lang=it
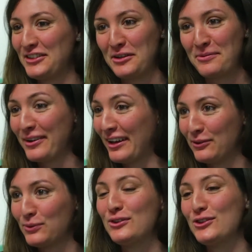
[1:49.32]
diciamo che
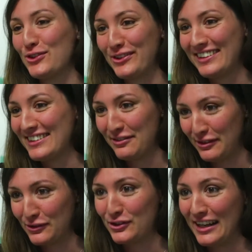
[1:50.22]
tutti i giorni si
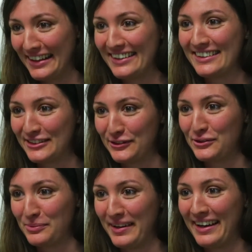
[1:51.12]
fanno scelte che
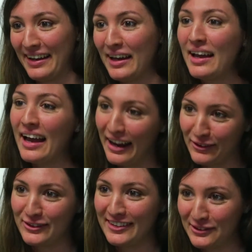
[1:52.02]
secondo me
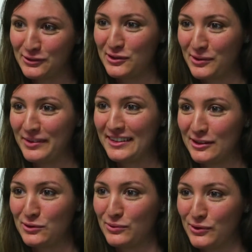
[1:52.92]
hanno delle
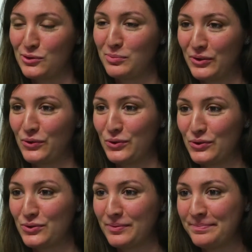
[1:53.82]
conseguenze sul nostro
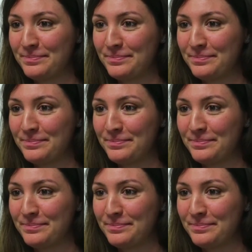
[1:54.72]
percorso.